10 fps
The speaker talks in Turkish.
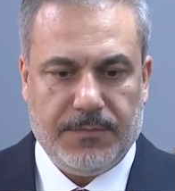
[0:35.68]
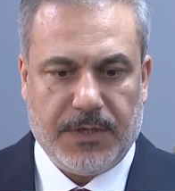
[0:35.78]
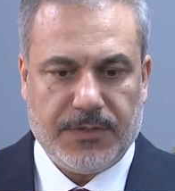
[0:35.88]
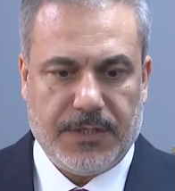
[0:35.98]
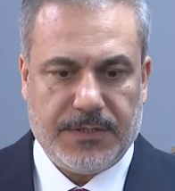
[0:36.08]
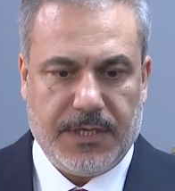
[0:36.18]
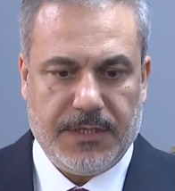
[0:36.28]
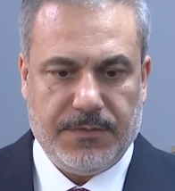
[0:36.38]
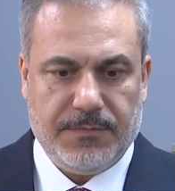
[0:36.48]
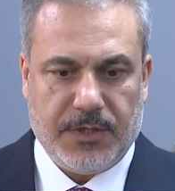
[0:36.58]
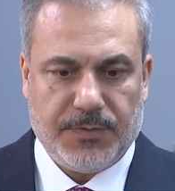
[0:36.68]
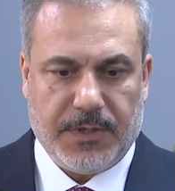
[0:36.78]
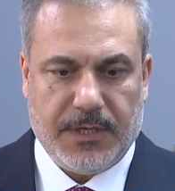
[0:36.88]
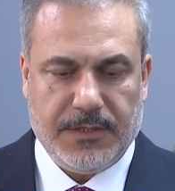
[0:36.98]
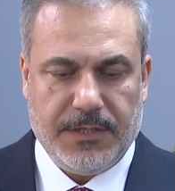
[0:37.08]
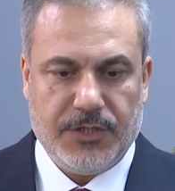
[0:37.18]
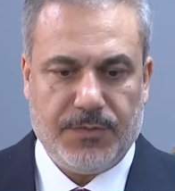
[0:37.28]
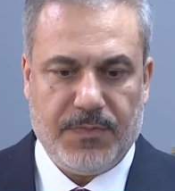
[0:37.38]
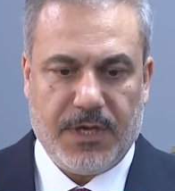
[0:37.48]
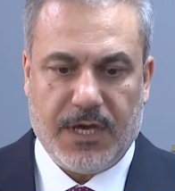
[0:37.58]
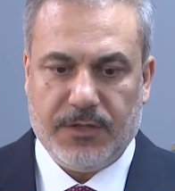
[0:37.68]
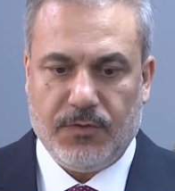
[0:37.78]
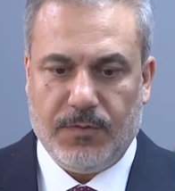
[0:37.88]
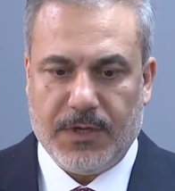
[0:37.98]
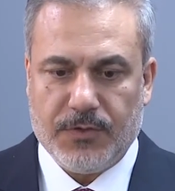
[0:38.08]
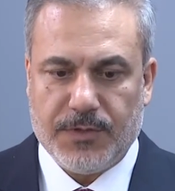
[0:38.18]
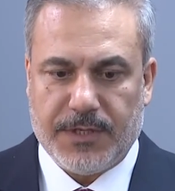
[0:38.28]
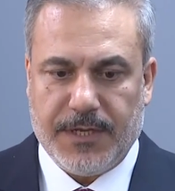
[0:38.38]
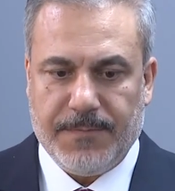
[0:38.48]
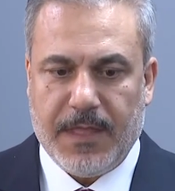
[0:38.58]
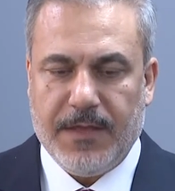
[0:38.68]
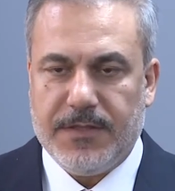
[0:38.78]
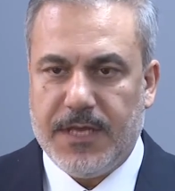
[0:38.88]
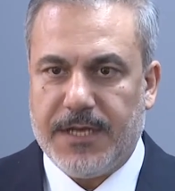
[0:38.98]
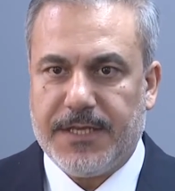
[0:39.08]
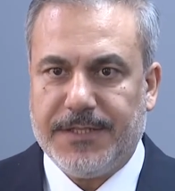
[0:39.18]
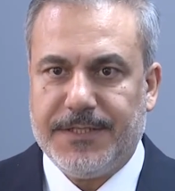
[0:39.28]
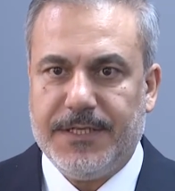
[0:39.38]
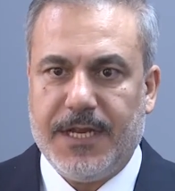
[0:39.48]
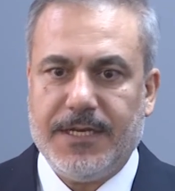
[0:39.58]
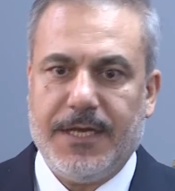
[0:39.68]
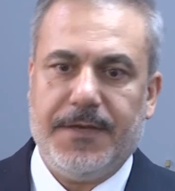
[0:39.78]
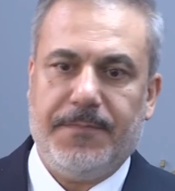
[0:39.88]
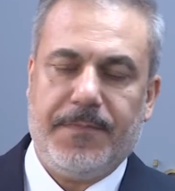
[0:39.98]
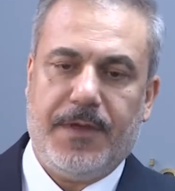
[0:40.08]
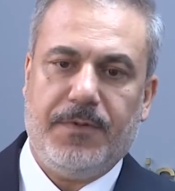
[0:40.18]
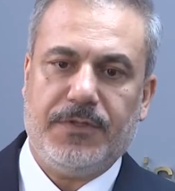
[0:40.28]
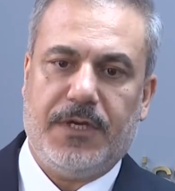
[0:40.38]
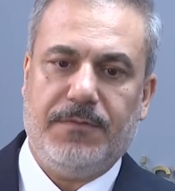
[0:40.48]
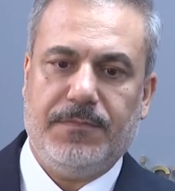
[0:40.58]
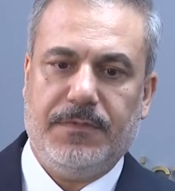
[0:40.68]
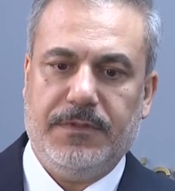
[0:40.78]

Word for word: e, başta Sayın Başbakan Necip Mikati olmak üzere diğer yetkililerle yapacağım